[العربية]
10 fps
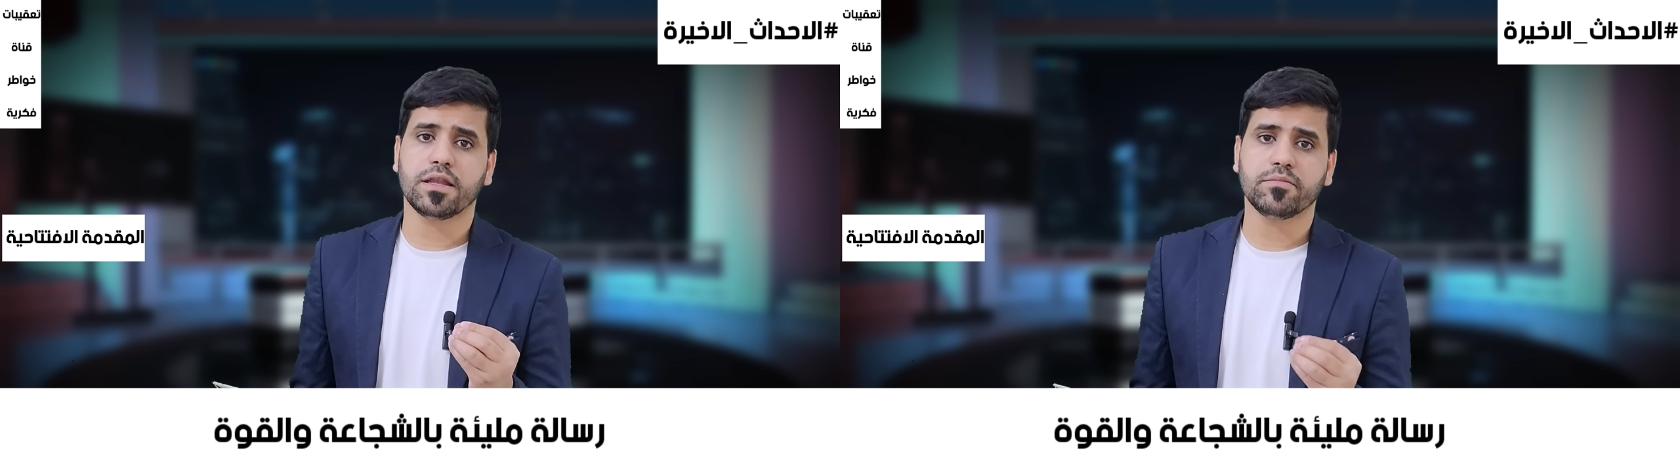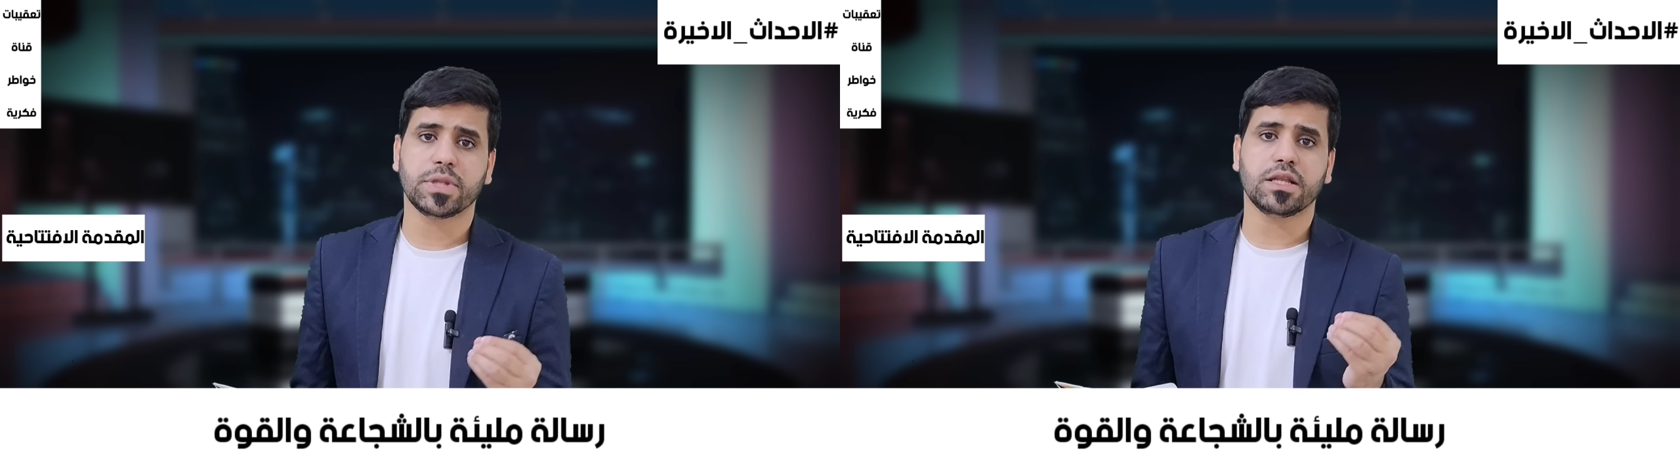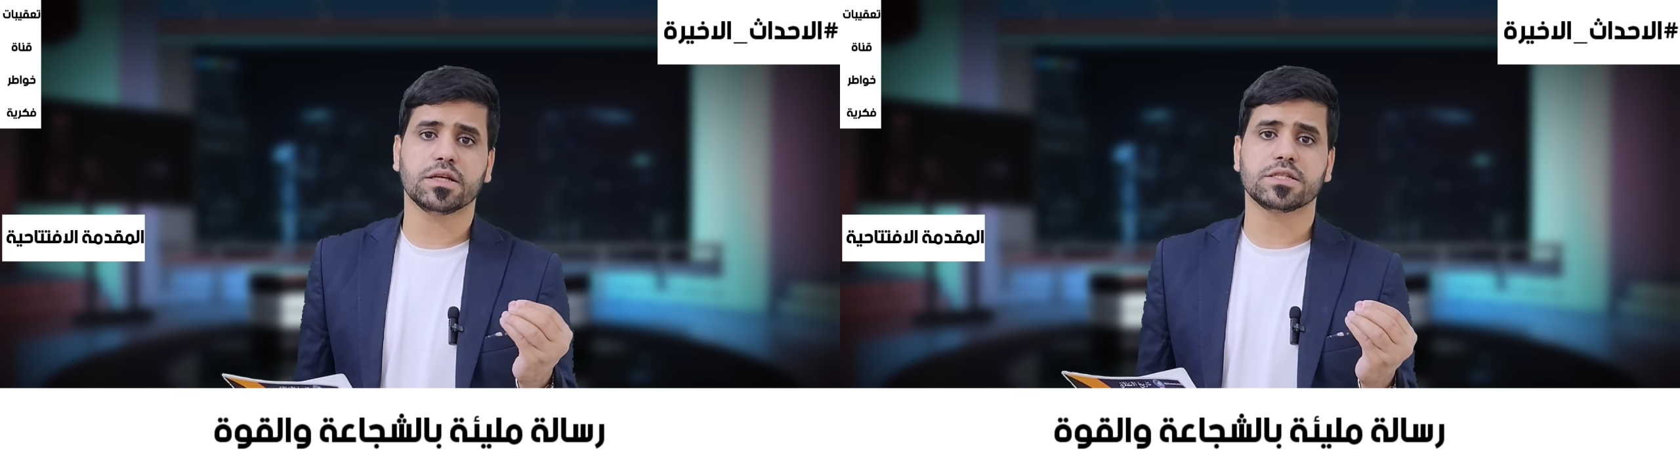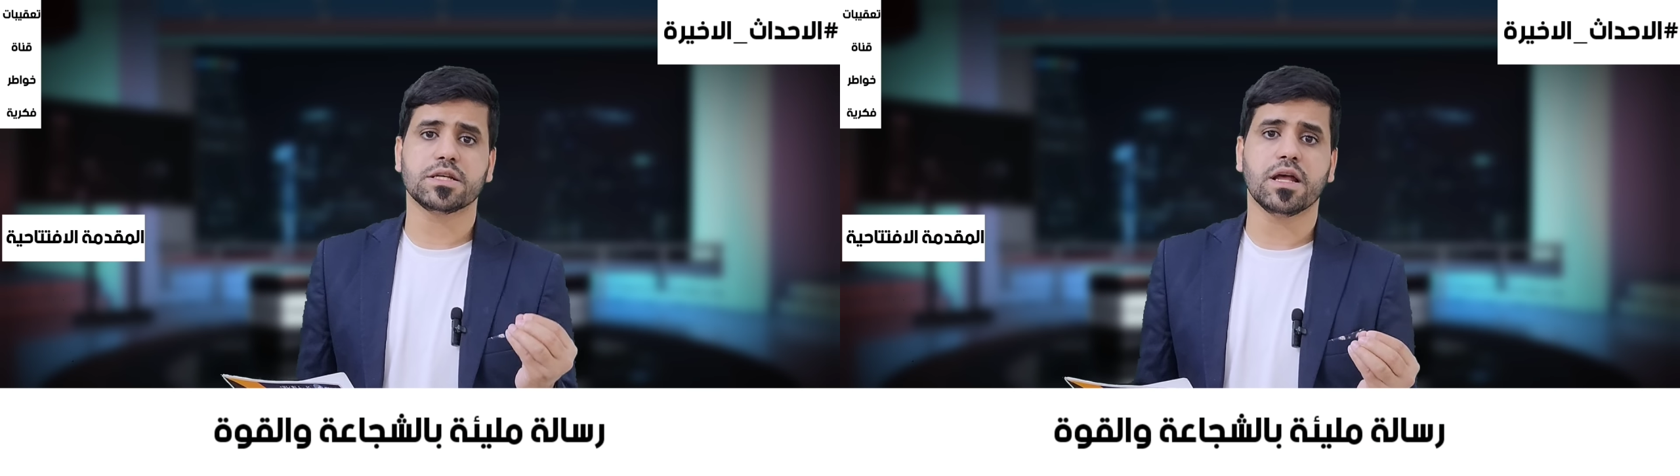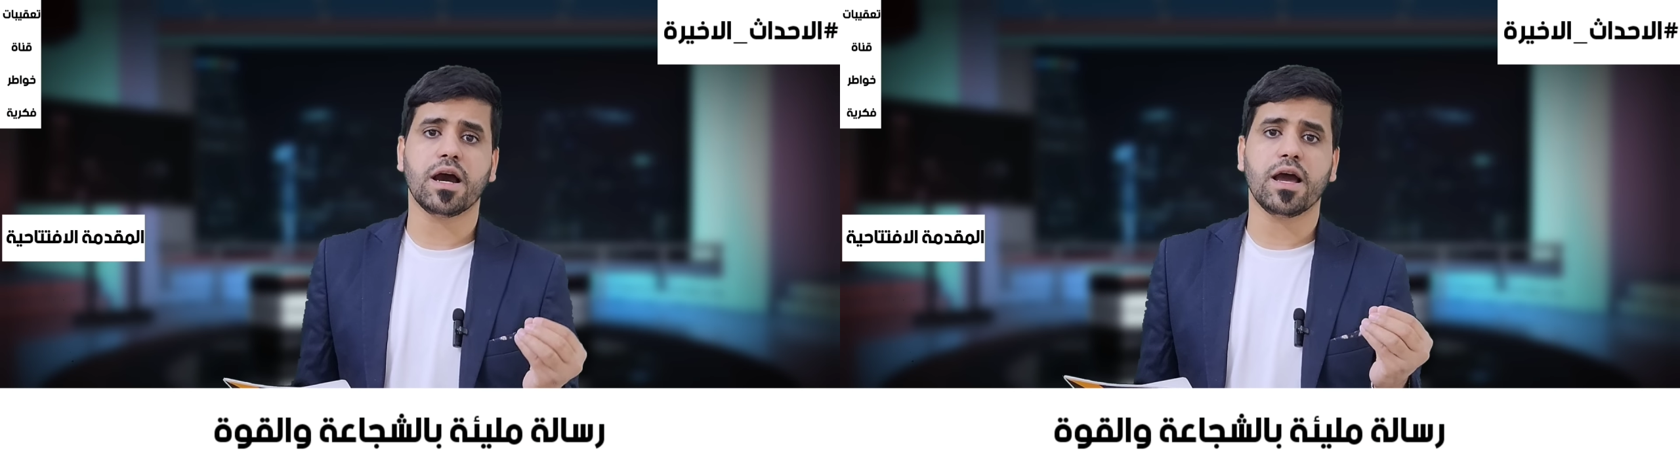نمتلك
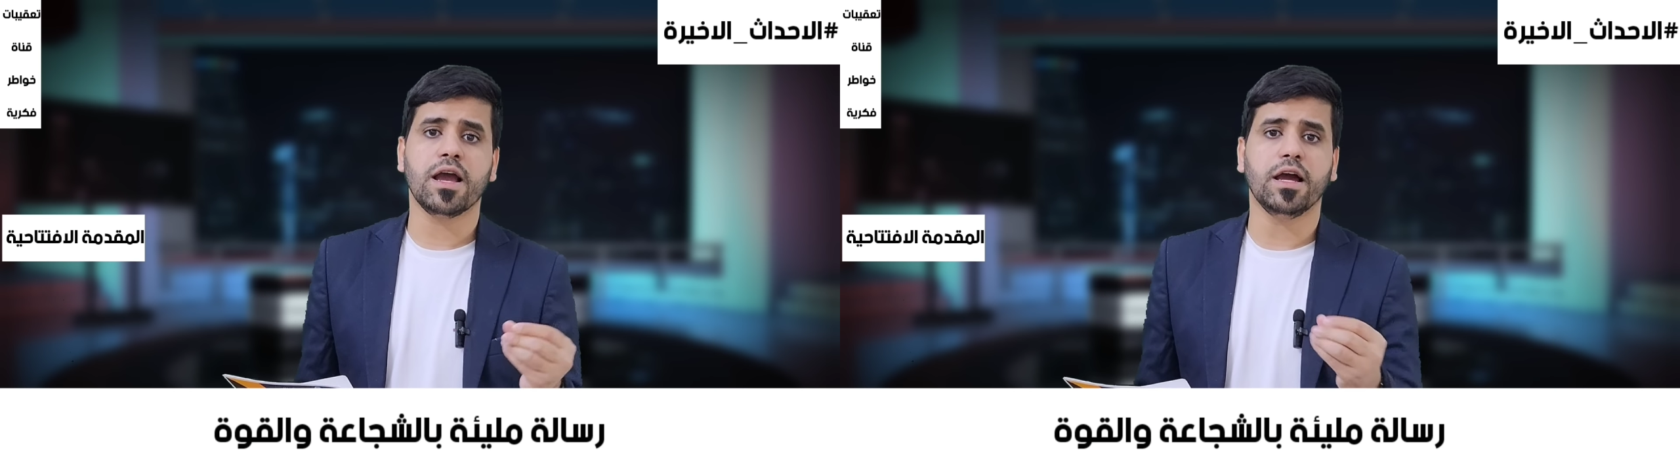سلاح